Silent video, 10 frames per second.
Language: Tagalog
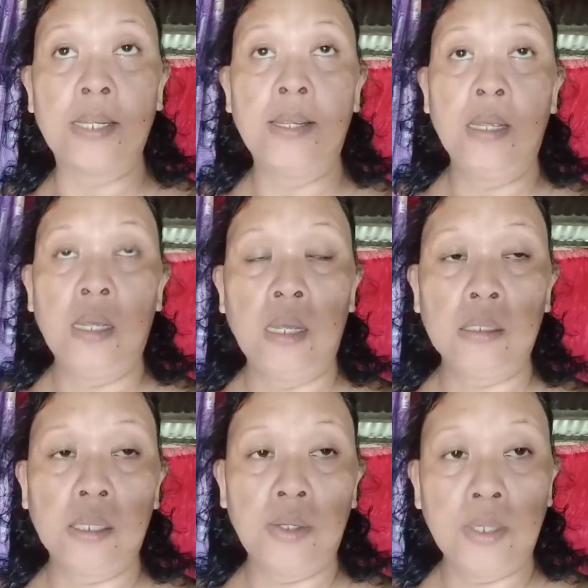At ngayon
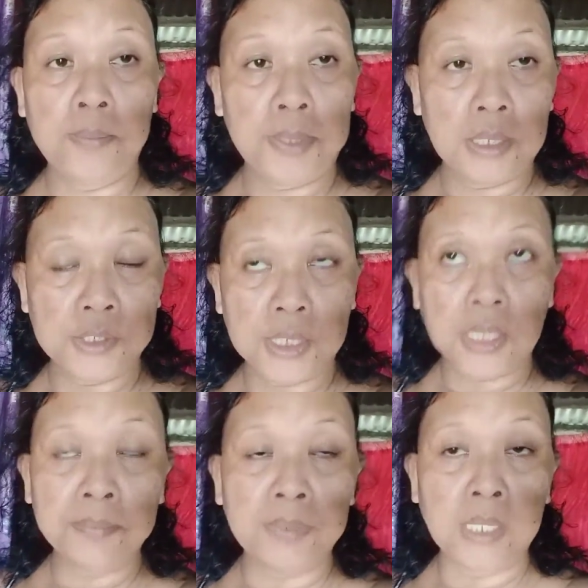ay pina-check up
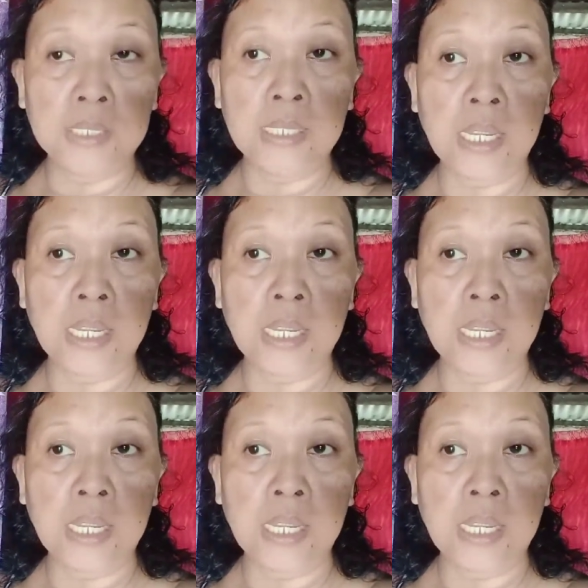na dahil